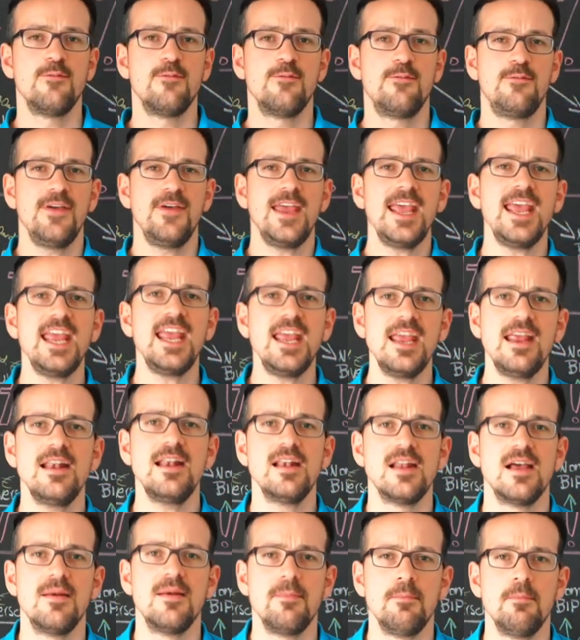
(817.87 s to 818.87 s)

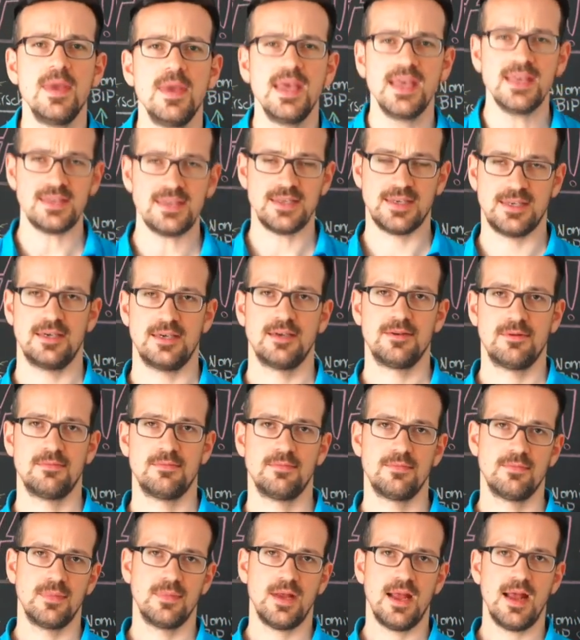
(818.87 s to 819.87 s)
wähle mich,
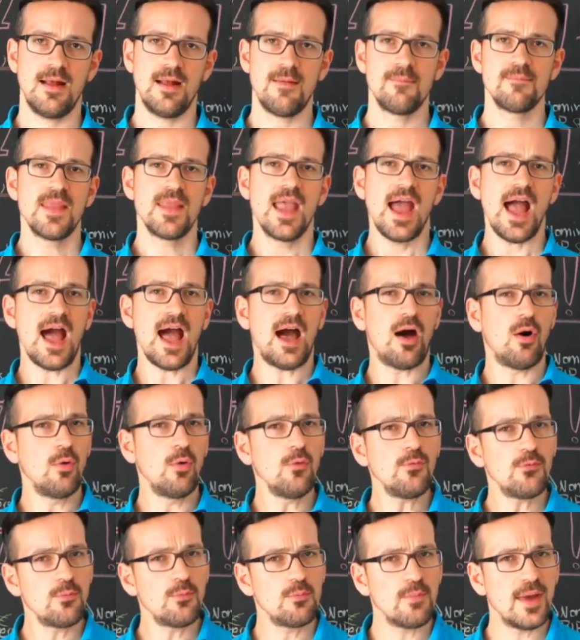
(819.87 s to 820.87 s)
ja,
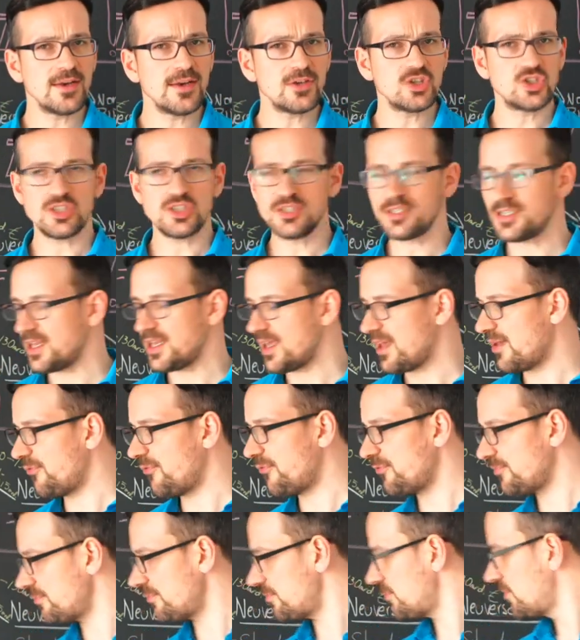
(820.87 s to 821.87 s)
auf Menschen
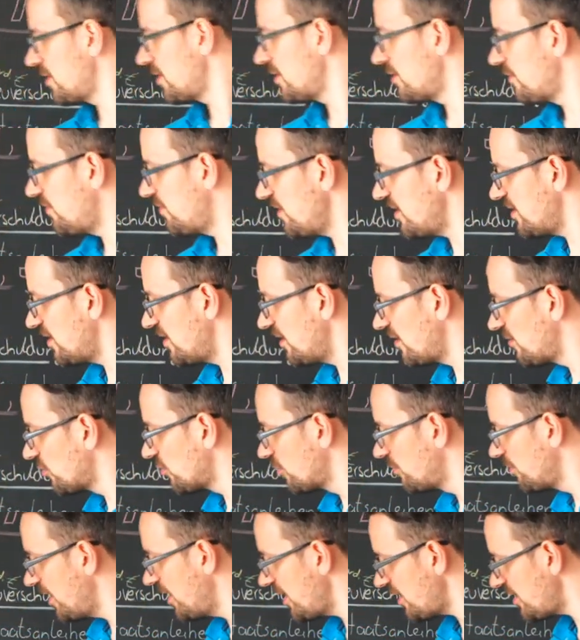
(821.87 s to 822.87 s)
treffen, wie
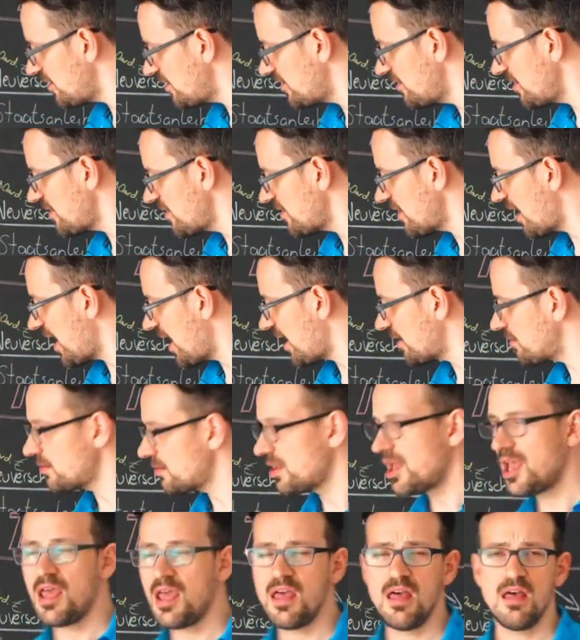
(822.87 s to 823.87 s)
dich und mich, die
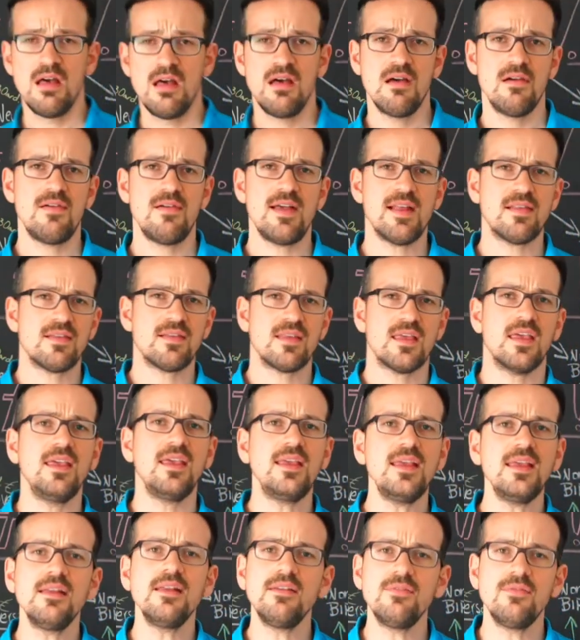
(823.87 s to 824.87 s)
sagen, was
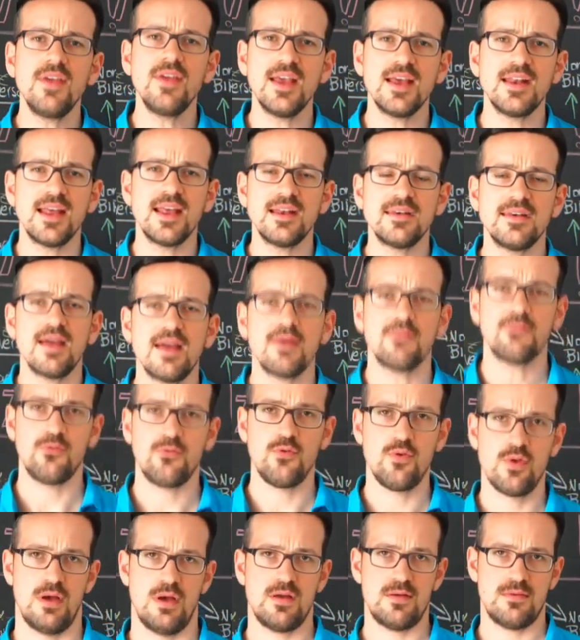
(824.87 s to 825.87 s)
kriegen wir denn
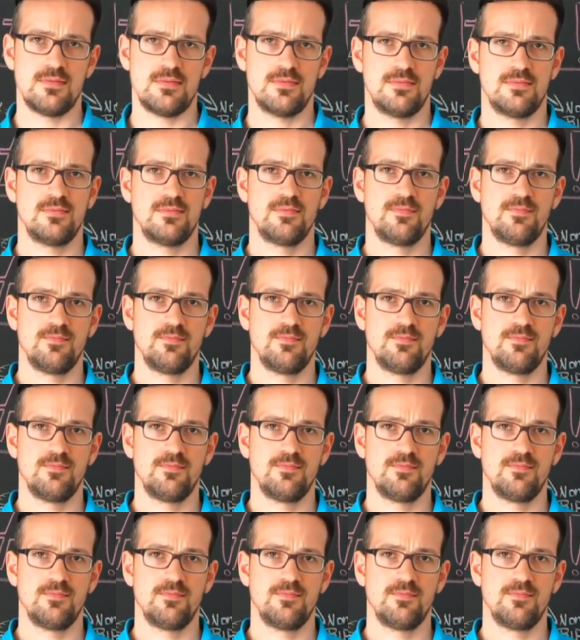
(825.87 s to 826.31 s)
dafür?